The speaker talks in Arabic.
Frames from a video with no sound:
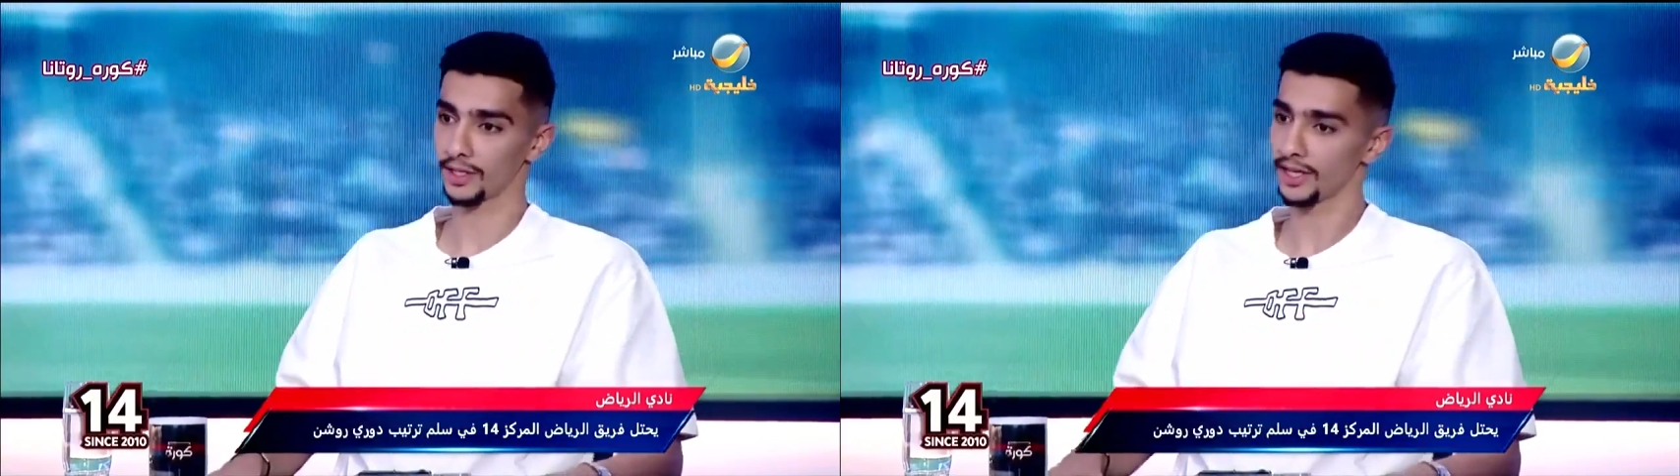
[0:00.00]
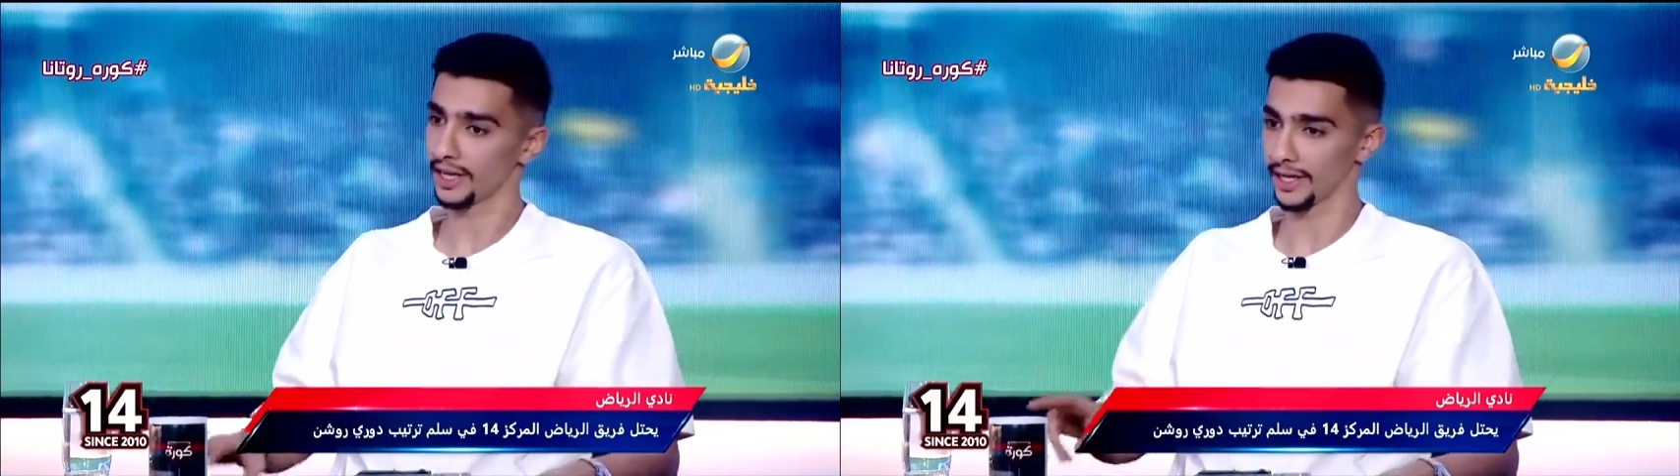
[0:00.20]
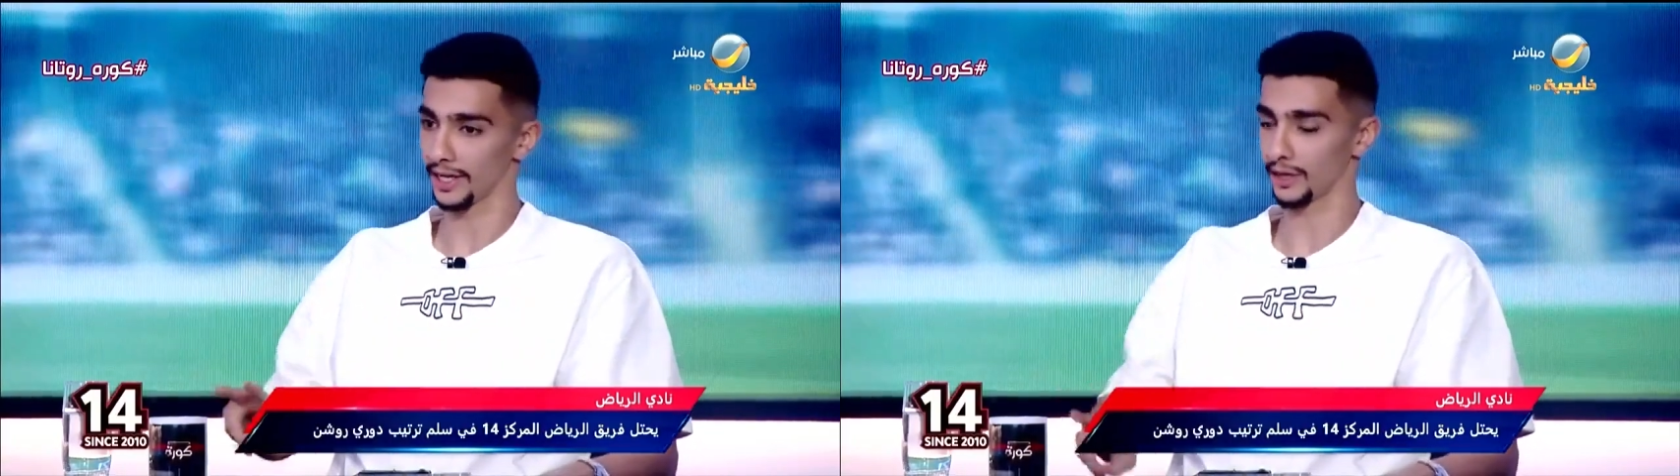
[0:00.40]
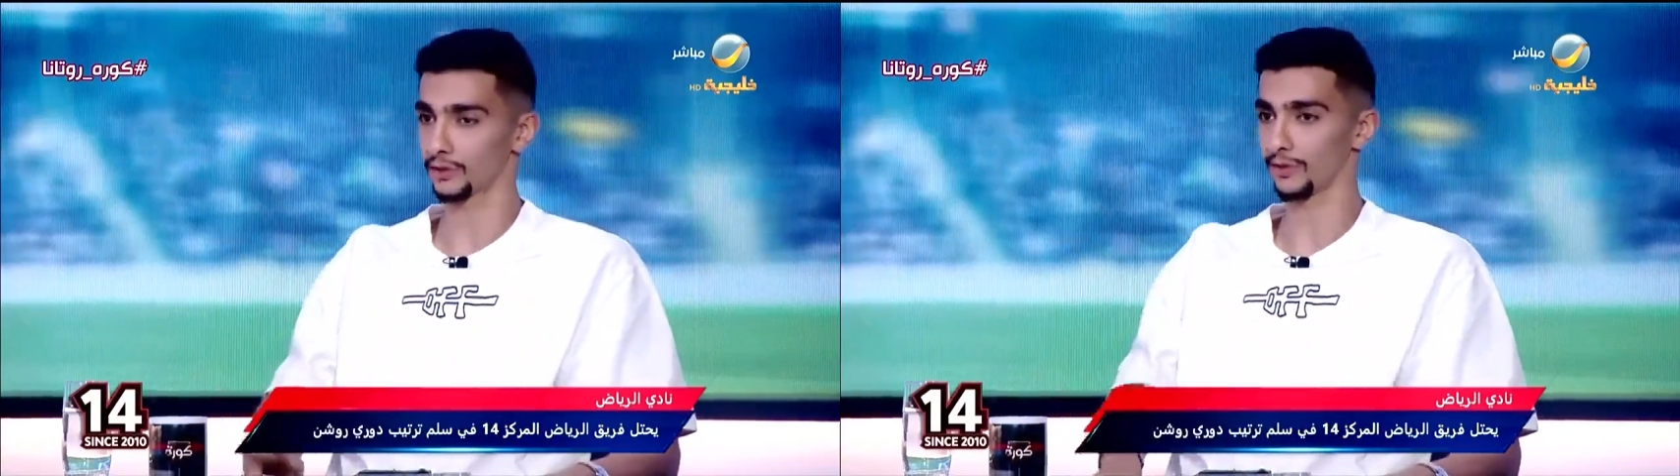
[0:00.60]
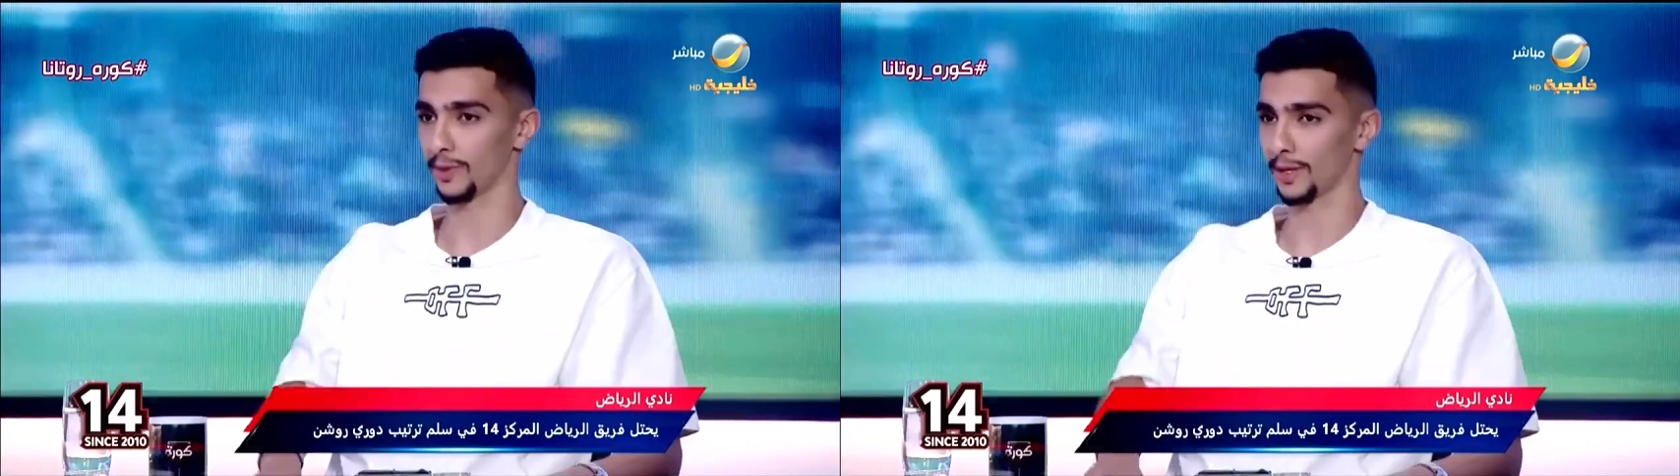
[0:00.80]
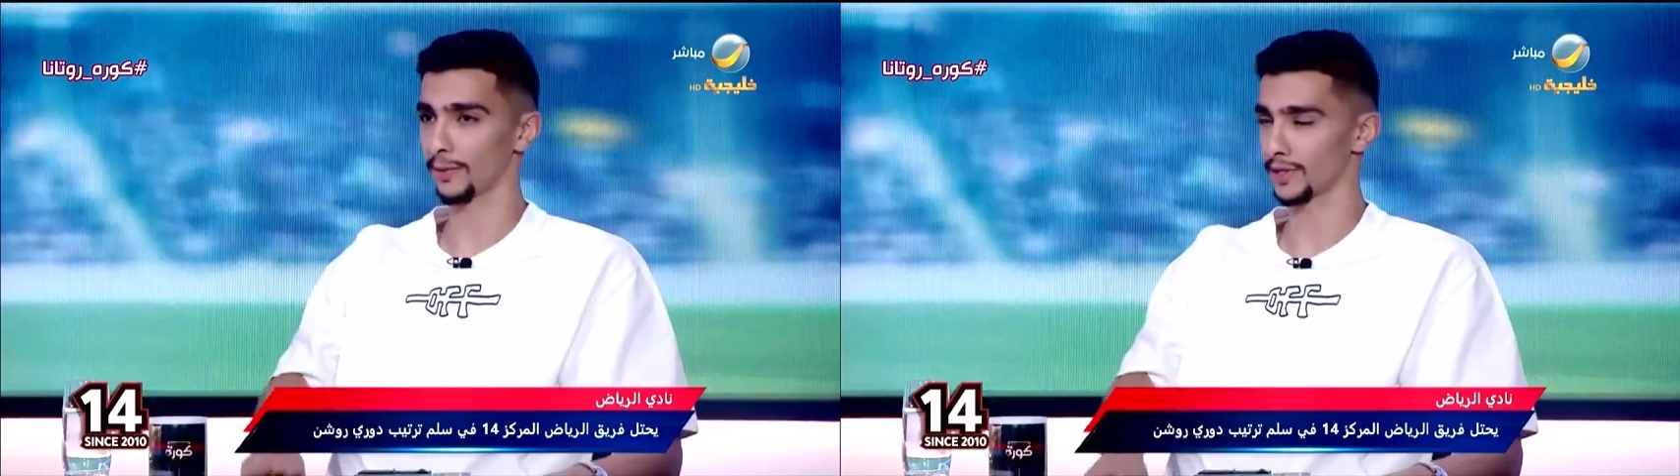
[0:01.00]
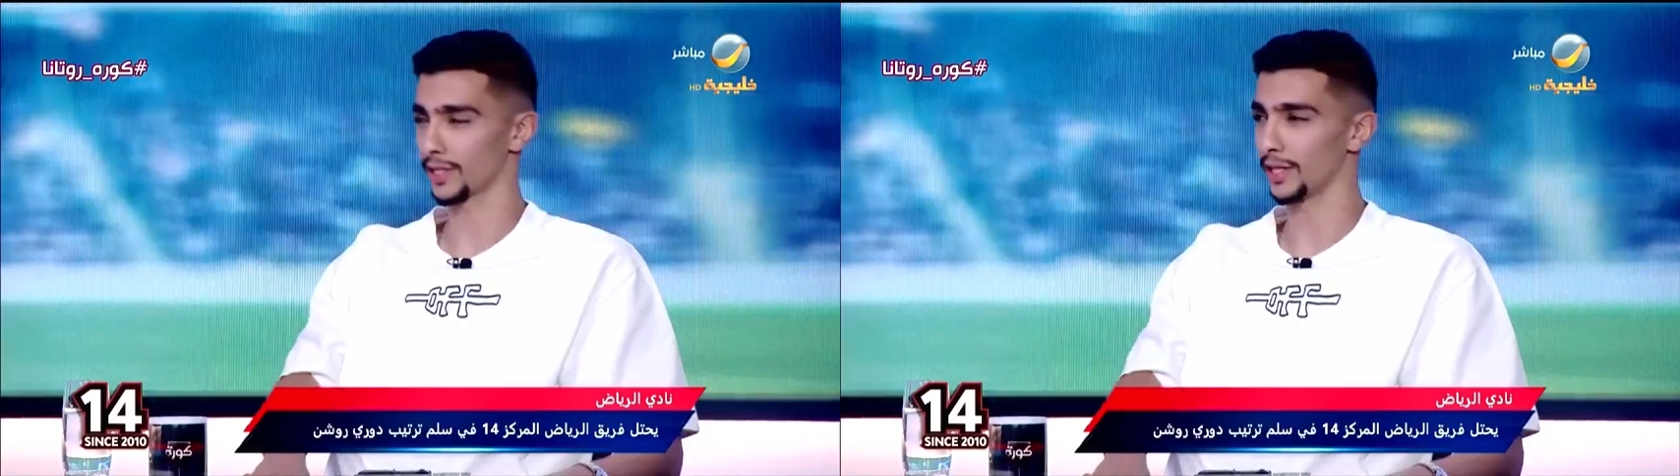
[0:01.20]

اثنين يعني اشوفهم ابرز